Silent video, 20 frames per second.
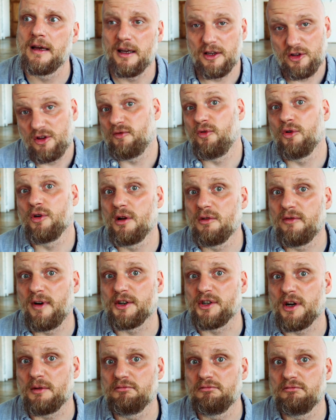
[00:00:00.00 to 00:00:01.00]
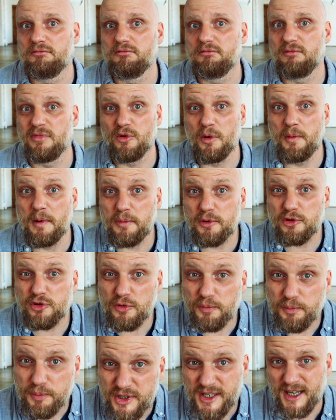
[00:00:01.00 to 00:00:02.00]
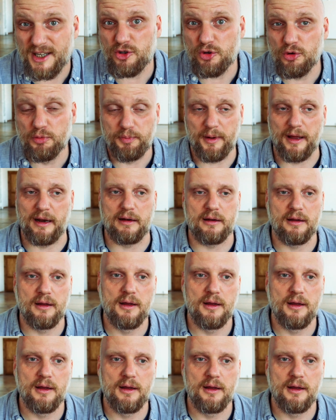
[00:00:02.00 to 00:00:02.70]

I to w ogóle uważam, byłoby po prostu przesuper.